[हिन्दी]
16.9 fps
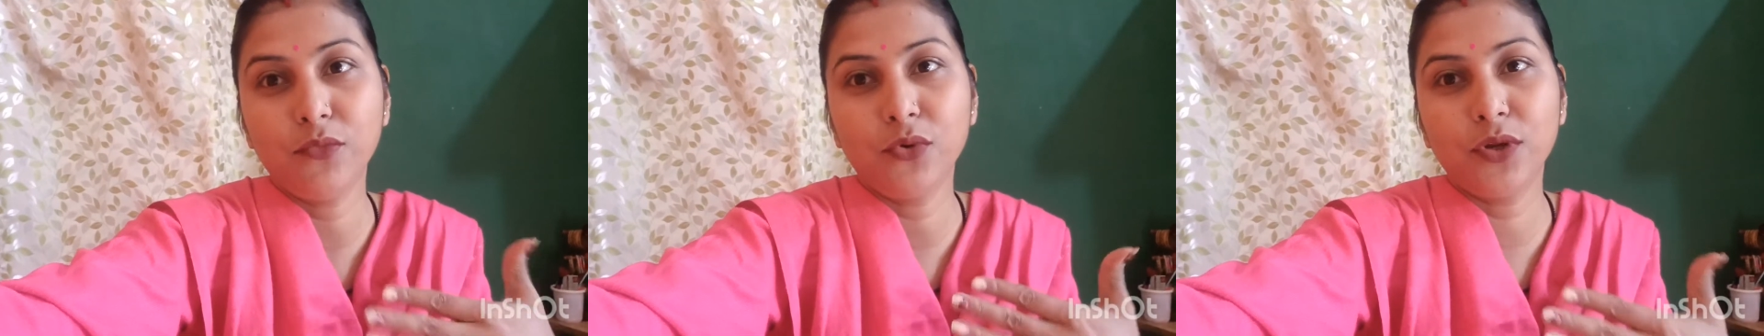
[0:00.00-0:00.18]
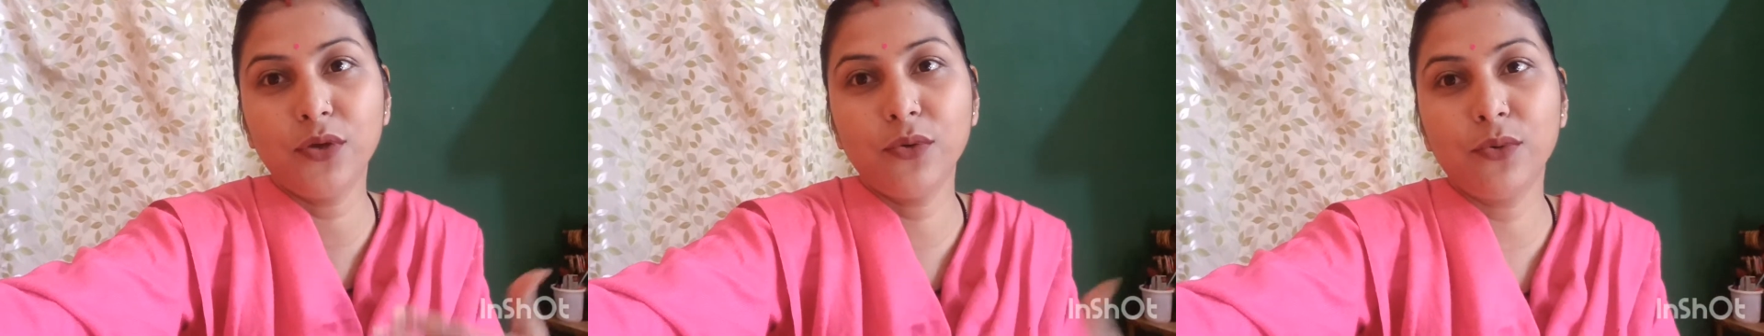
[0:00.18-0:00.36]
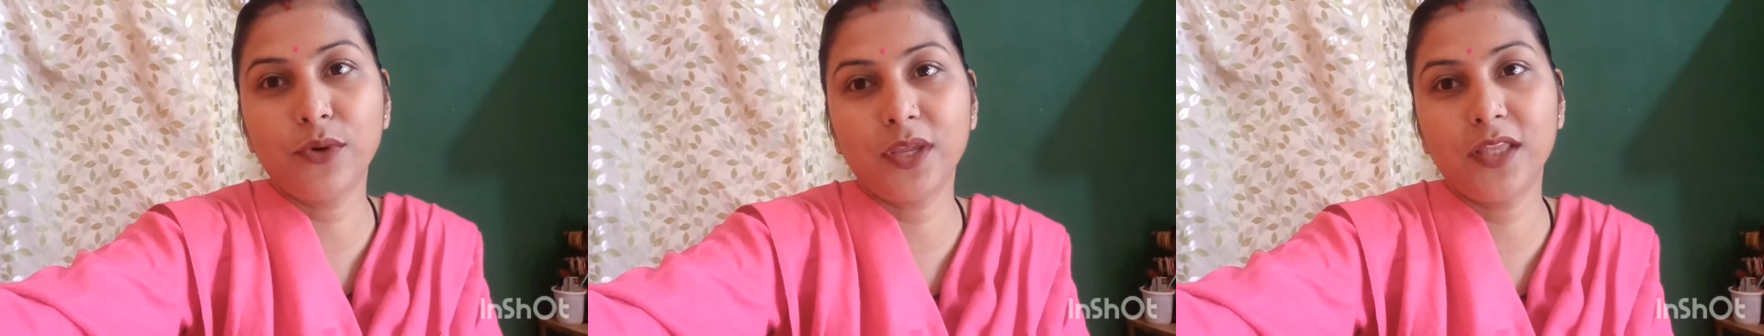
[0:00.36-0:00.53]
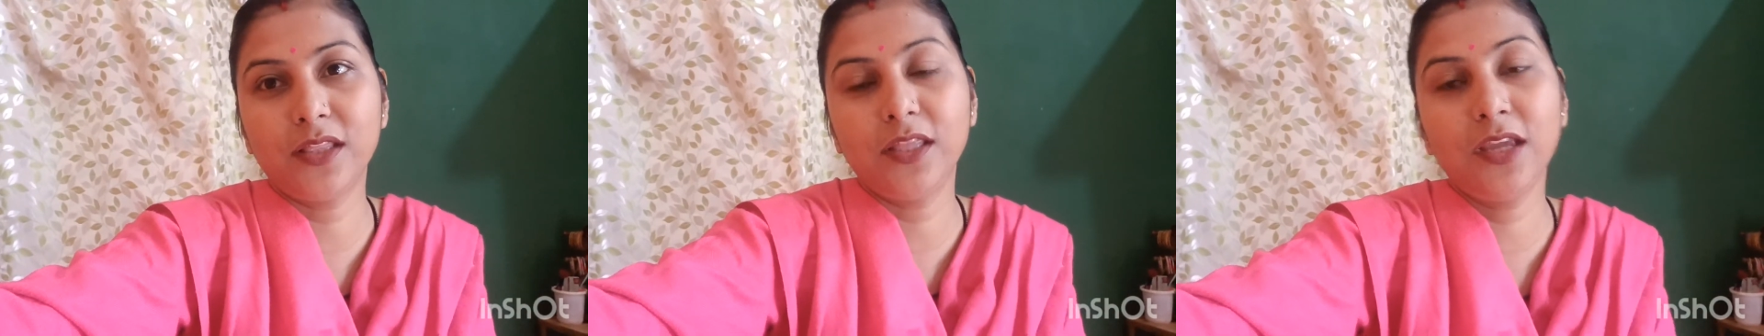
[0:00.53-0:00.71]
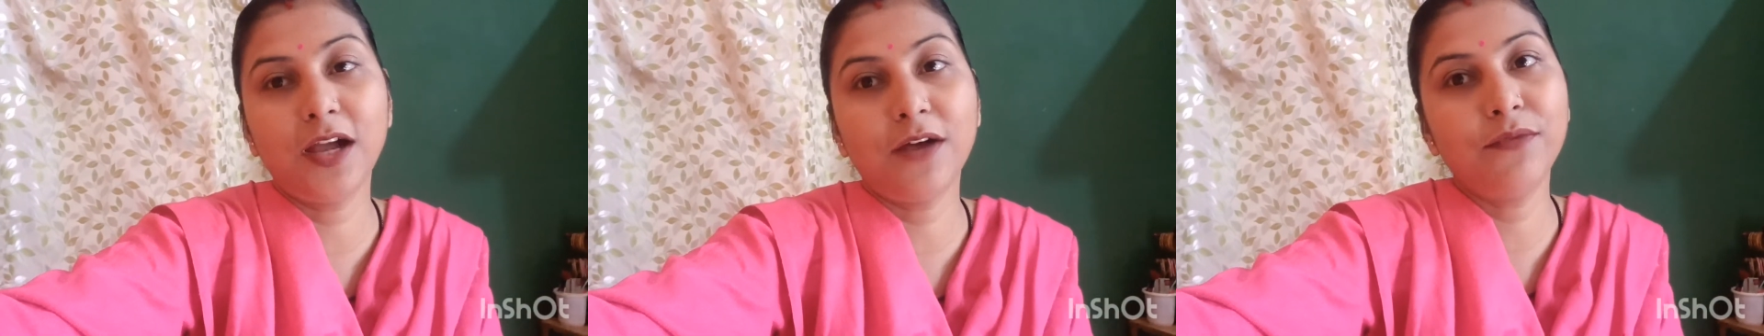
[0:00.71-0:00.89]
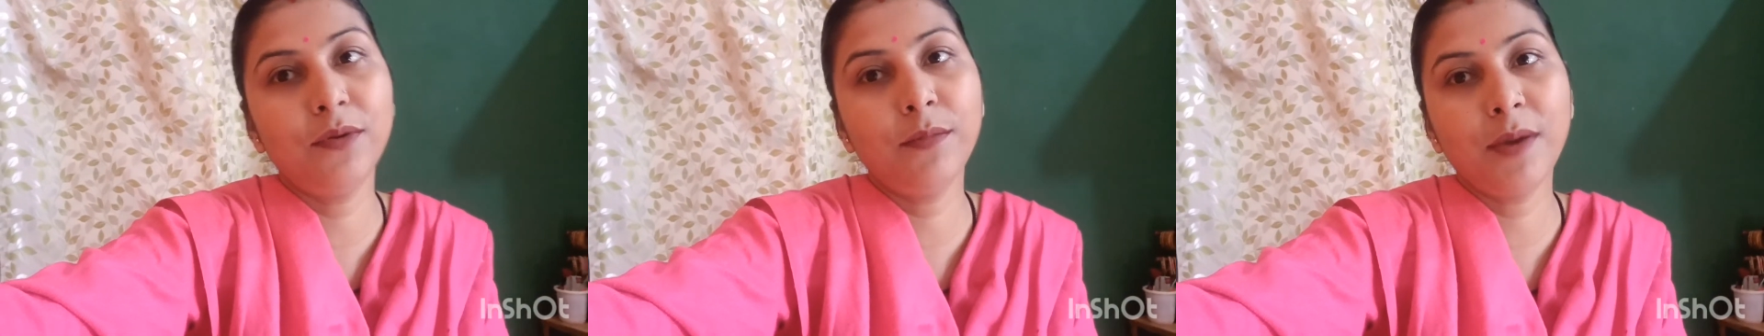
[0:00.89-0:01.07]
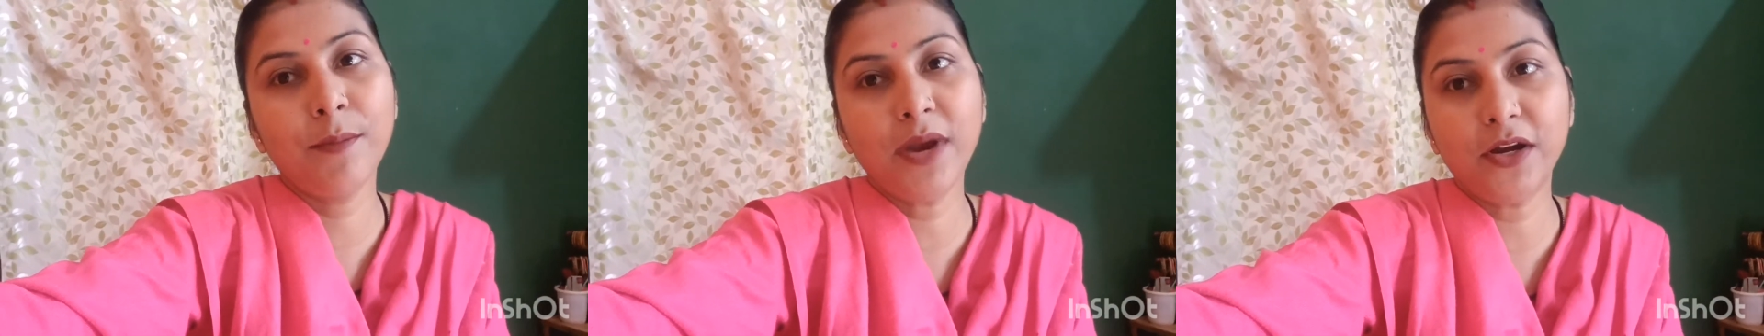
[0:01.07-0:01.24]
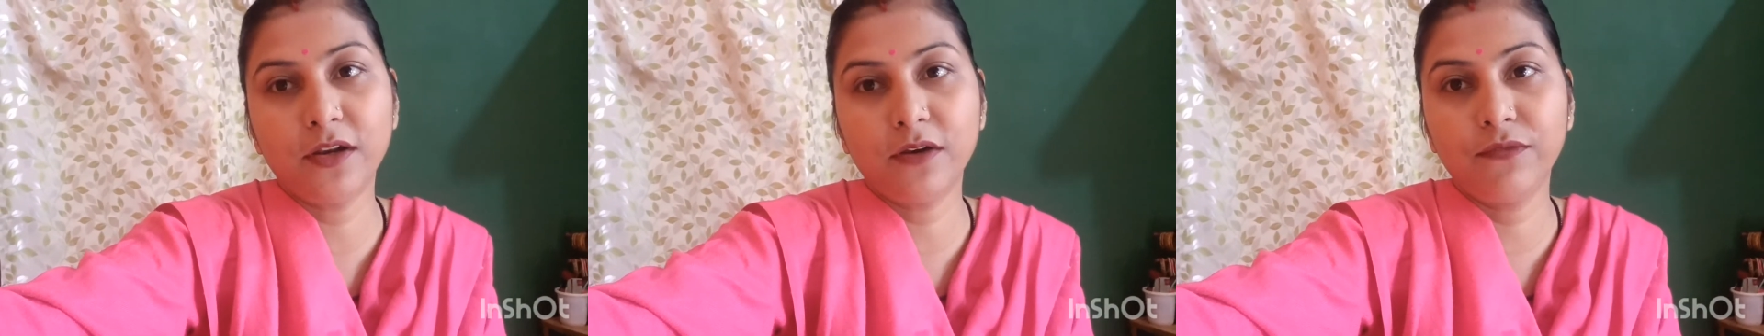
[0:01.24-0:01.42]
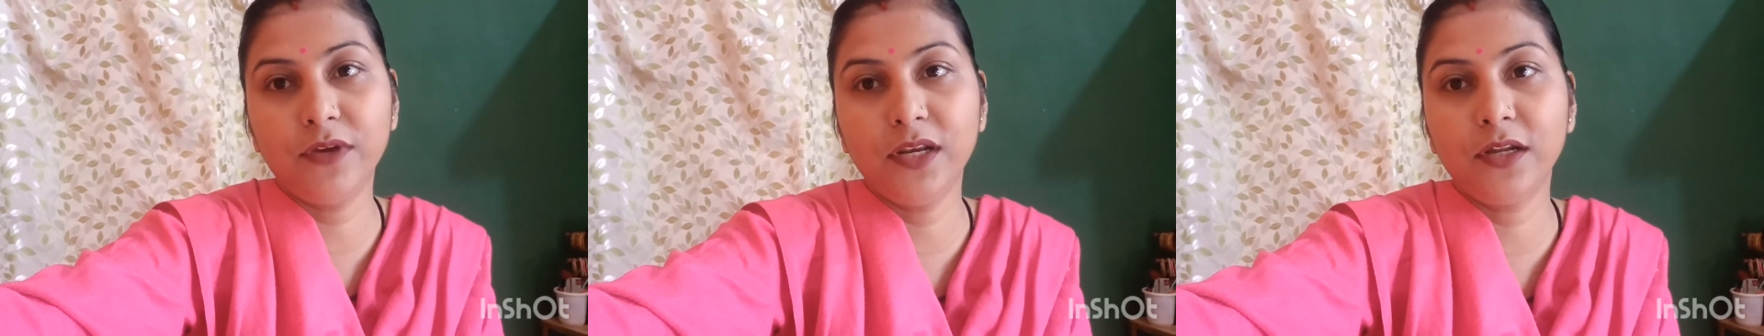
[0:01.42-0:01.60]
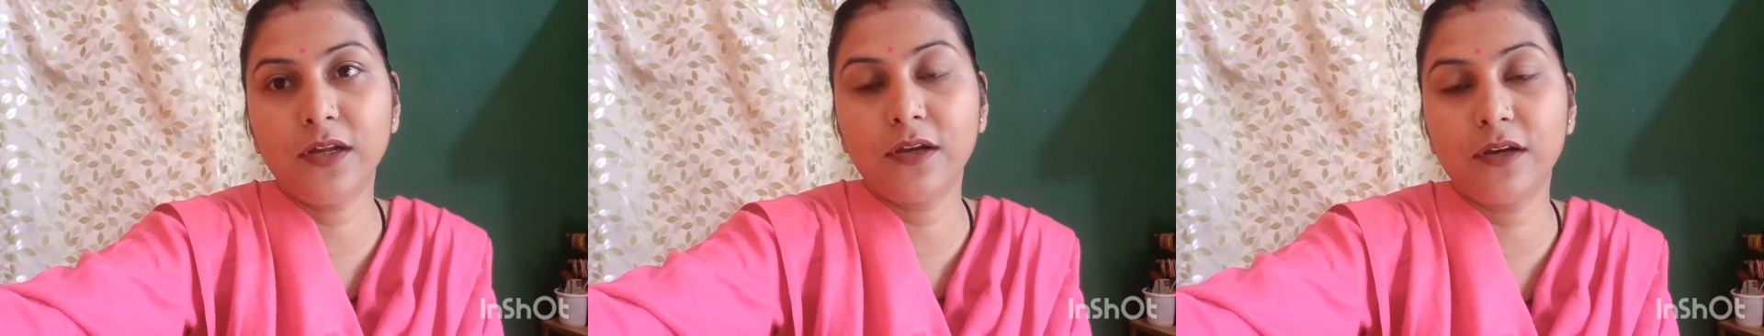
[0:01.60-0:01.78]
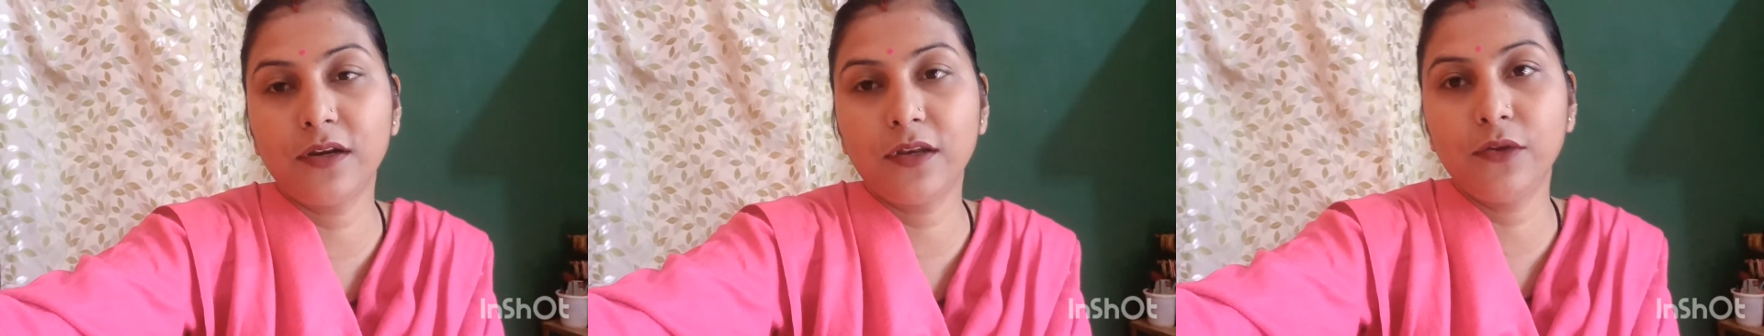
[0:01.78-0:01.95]
मोटी हो रखी थी अभी मैं बेटर फील
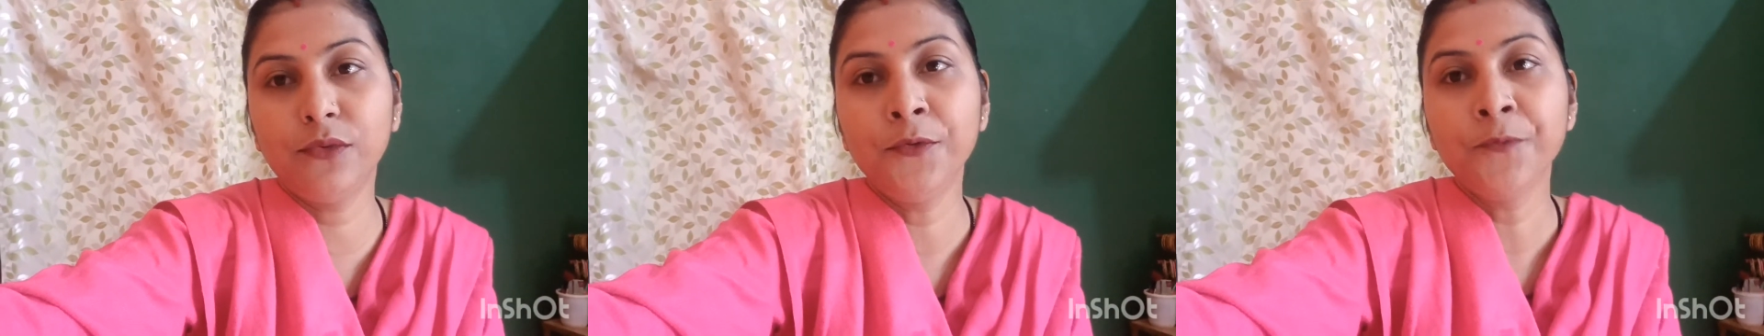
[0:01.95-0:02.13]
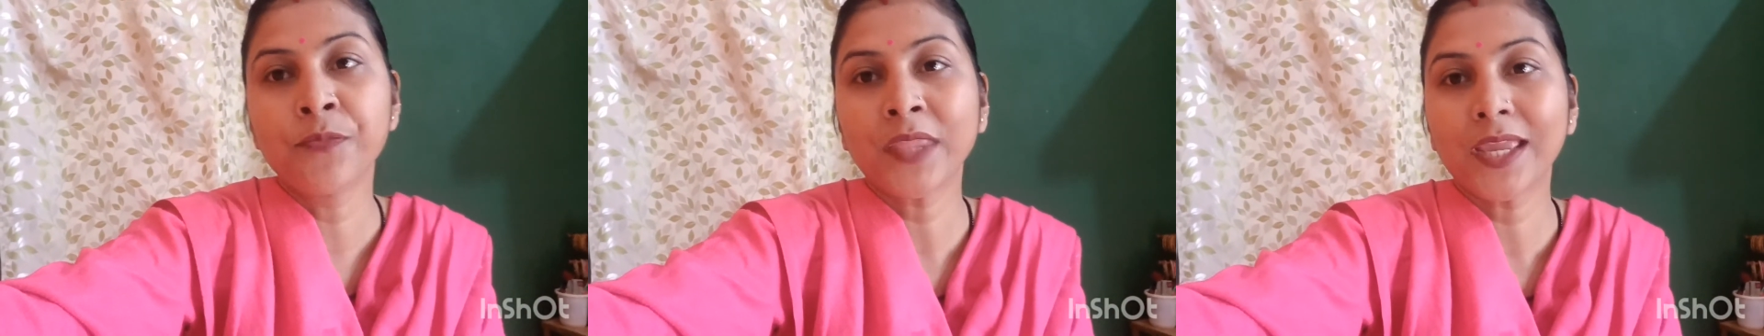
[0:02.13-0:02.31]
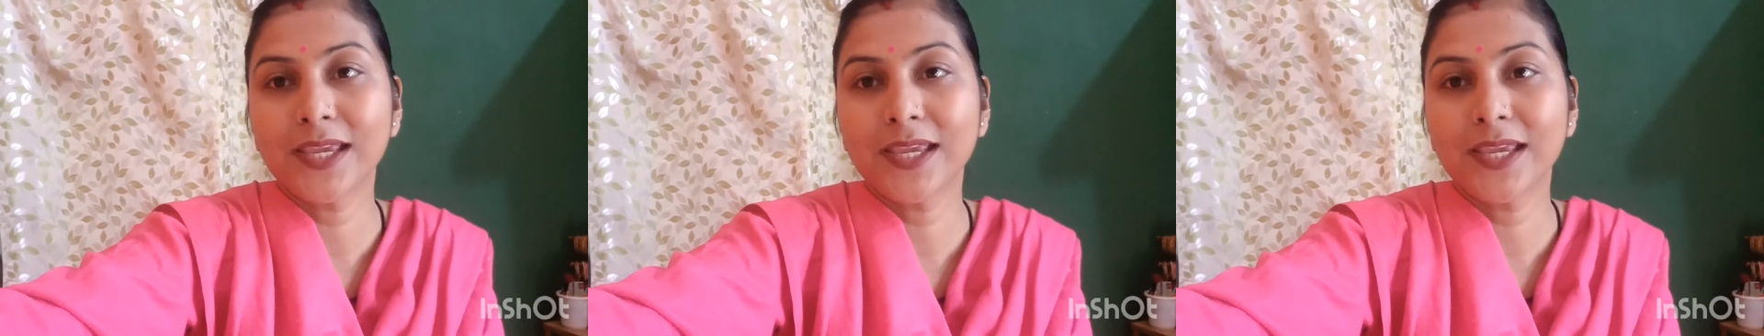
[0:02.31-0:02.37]
कर रही हूँ